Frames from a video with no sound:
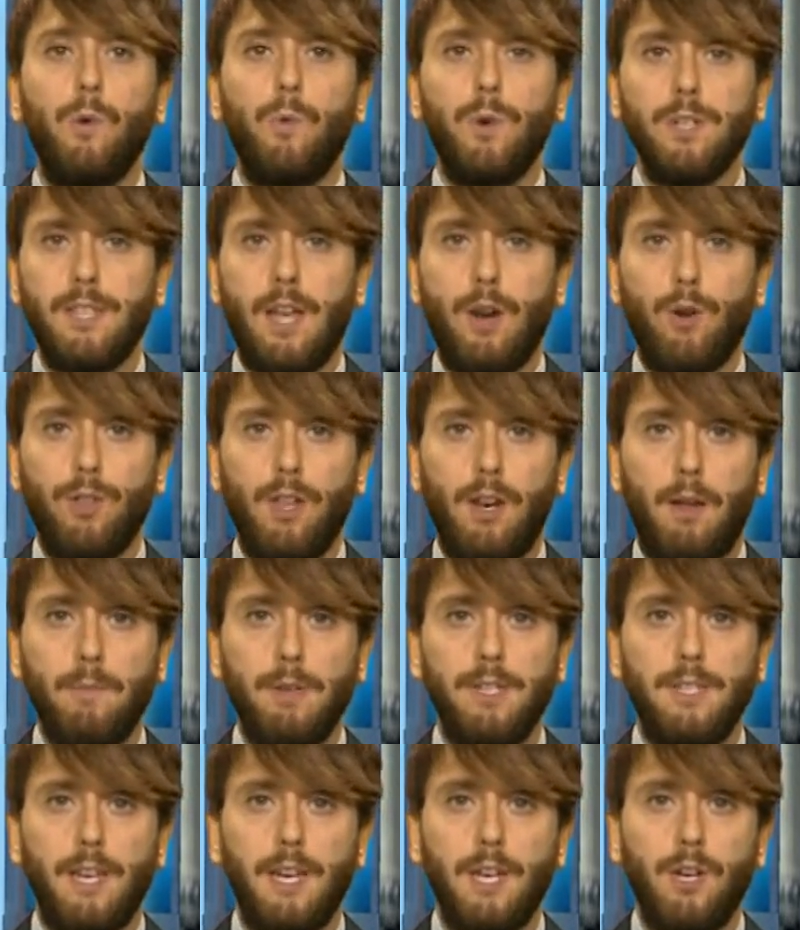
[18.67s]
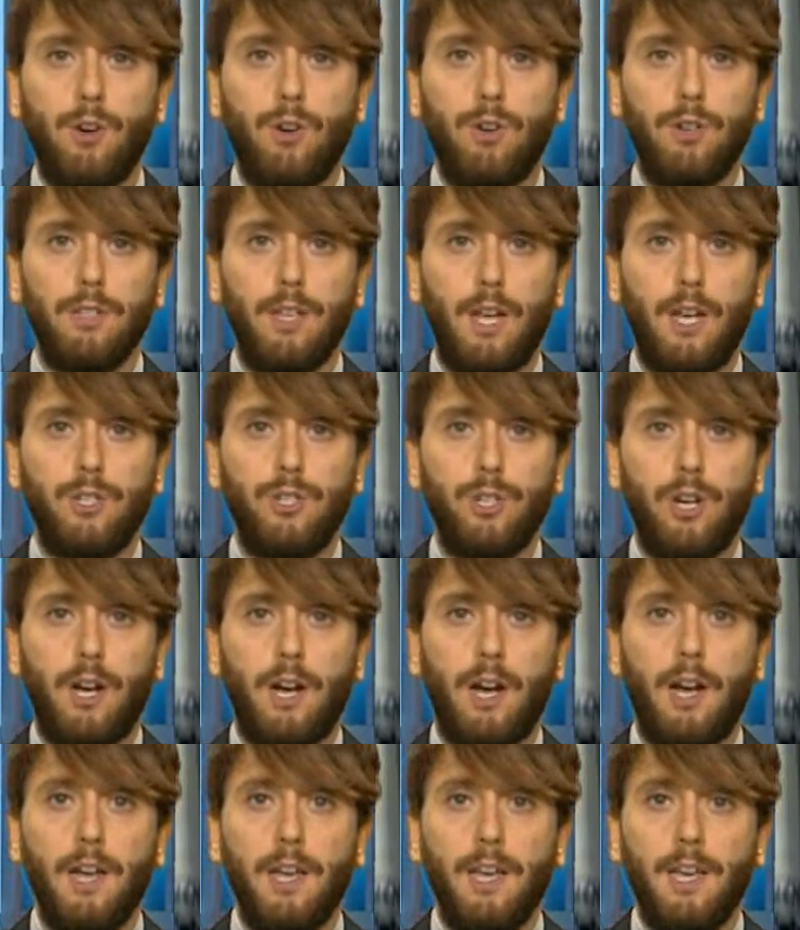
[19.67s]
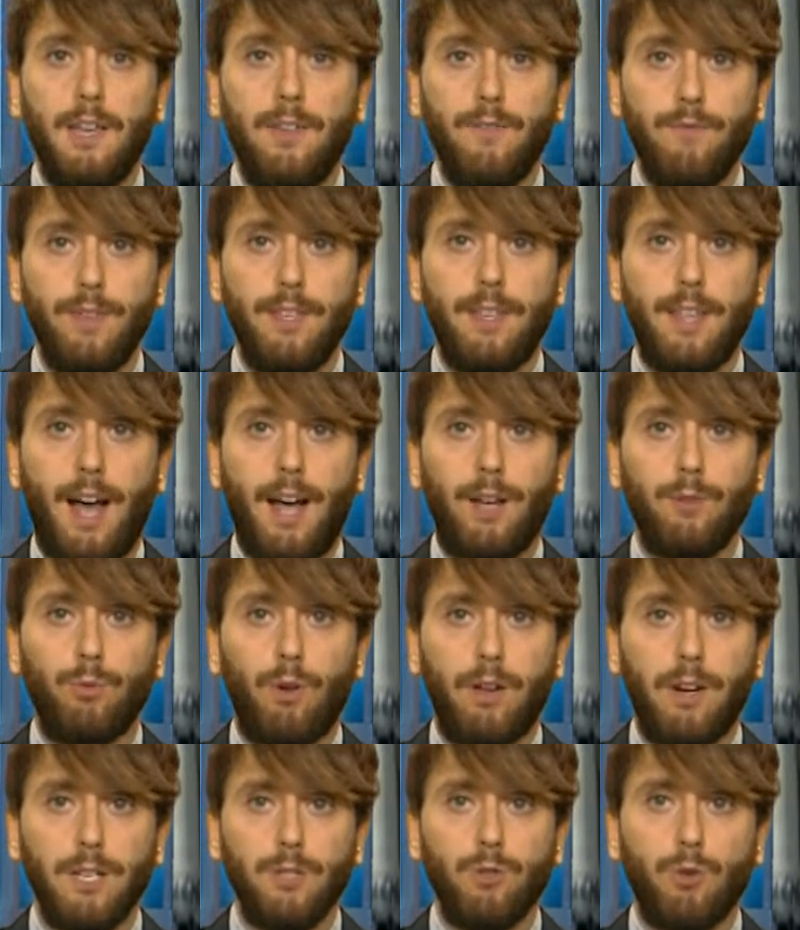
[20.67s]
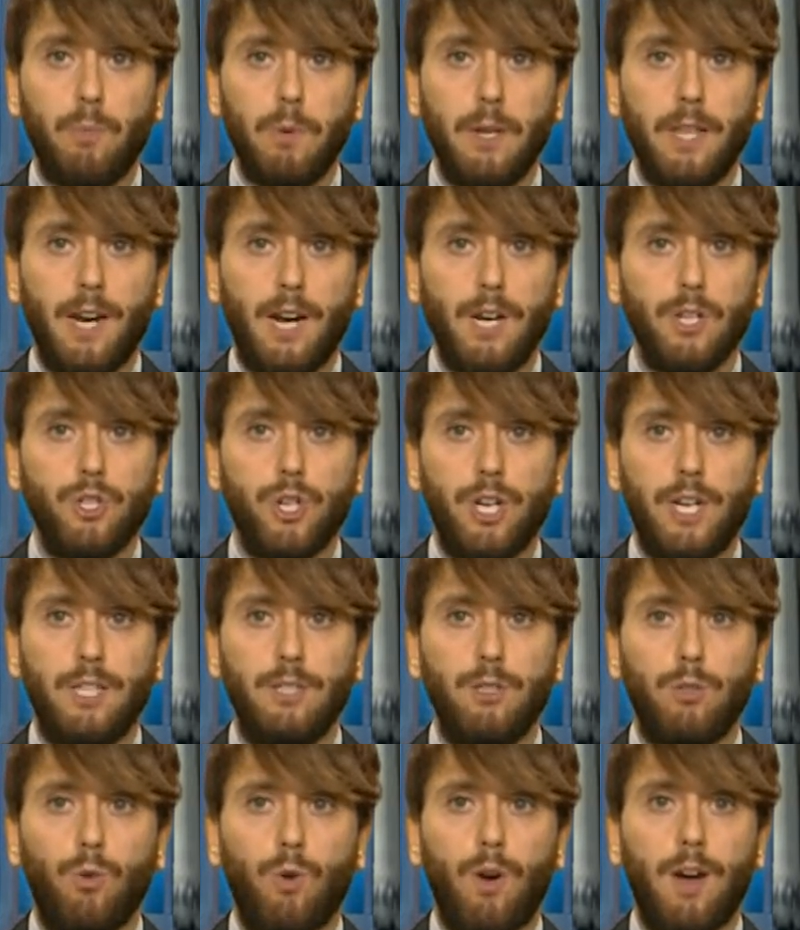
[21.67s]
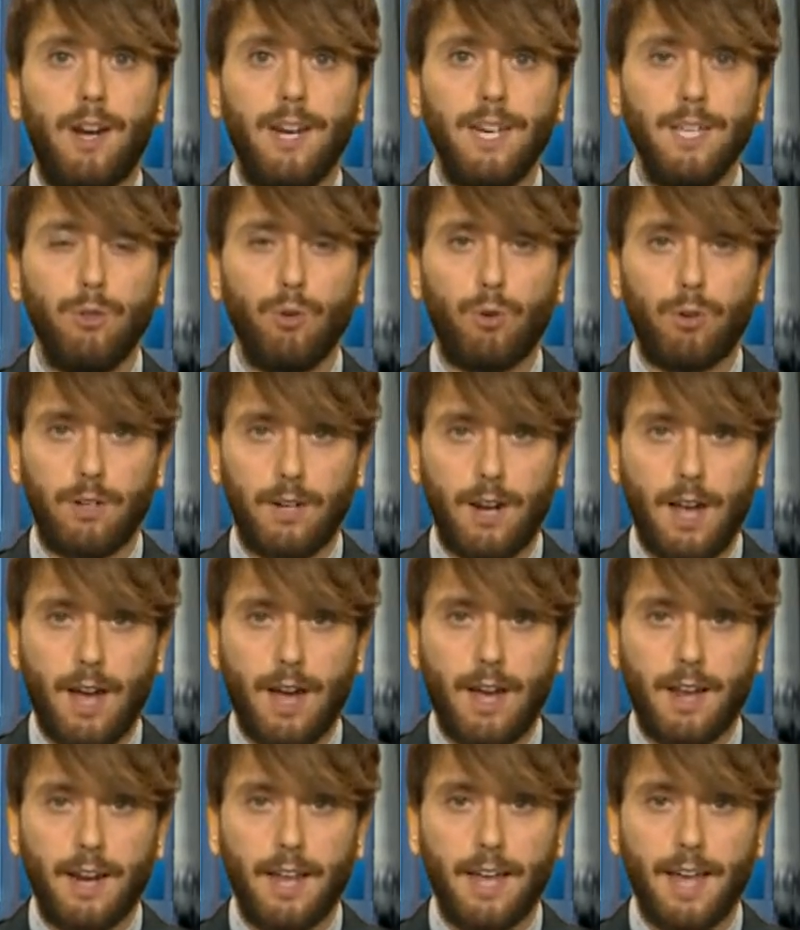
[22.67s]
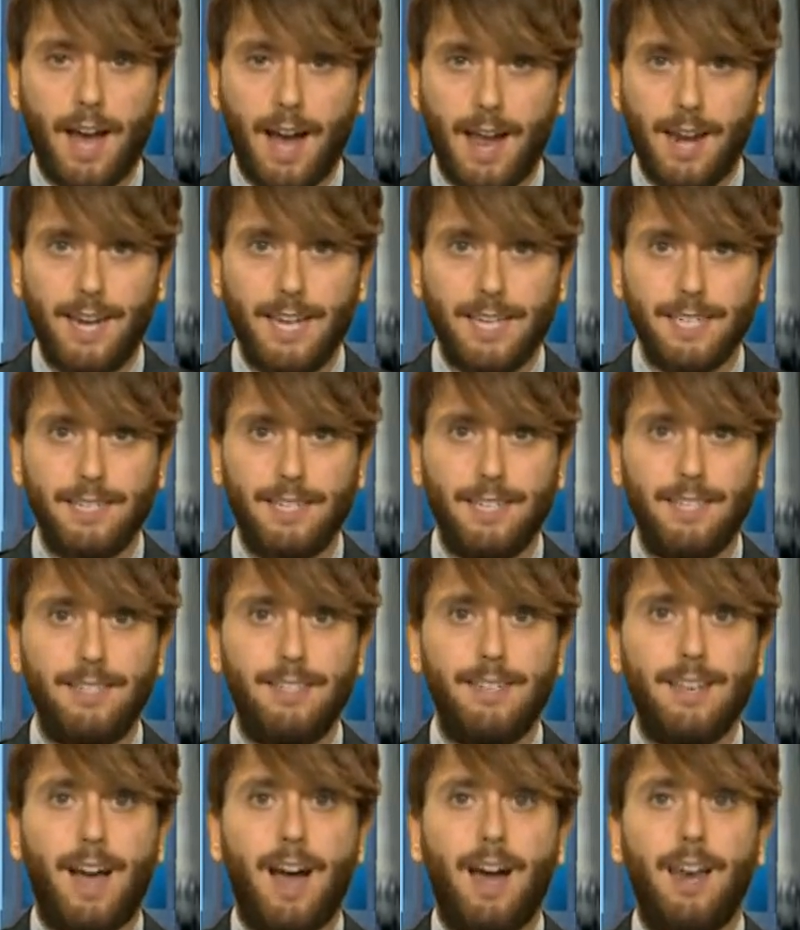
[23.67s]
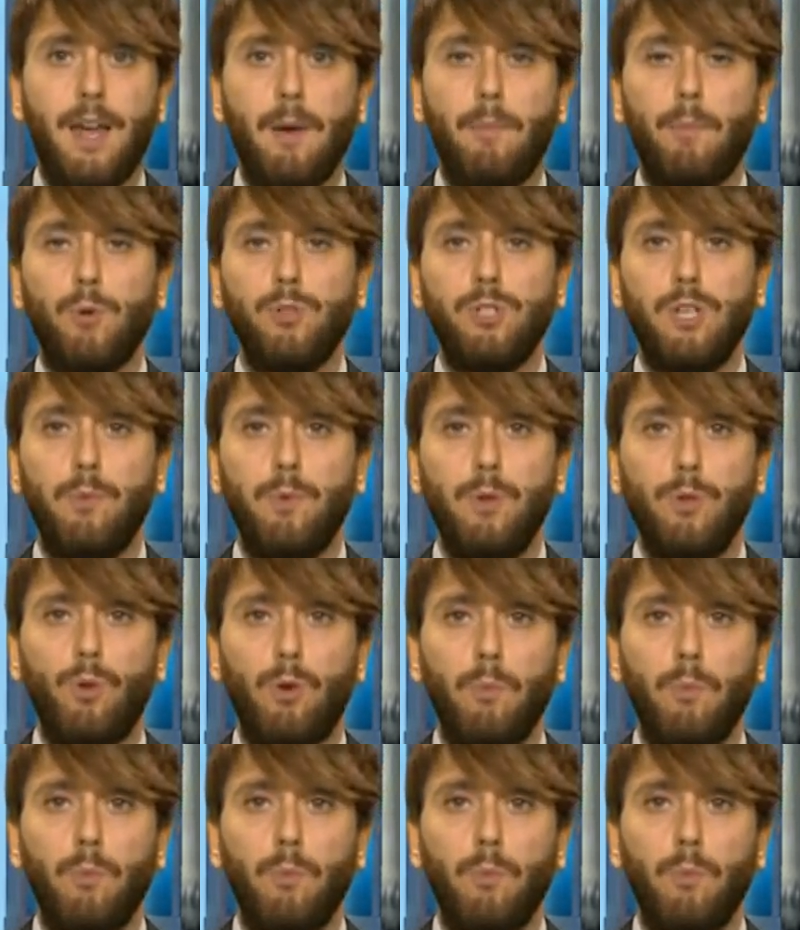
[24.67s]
Quest'anno della misericordia ci ha invitato a riscoprire il centro, a ritornare all'essenziale, ha proseguito il